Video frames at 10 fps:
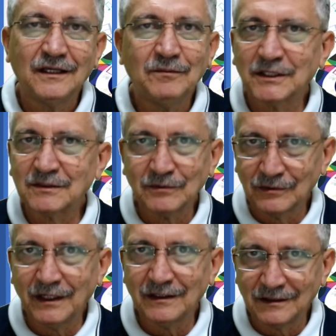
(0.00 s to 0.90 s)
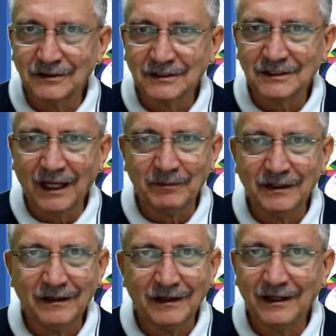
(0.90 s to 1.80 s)
E mesmo doente, a gente sabe,
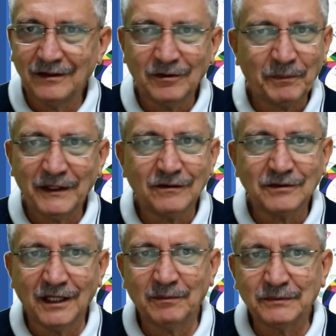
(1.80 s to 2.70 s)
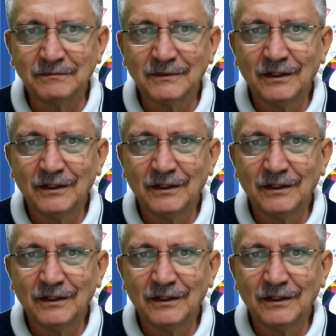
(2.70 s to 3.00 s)
né? Ele não perdeu tempo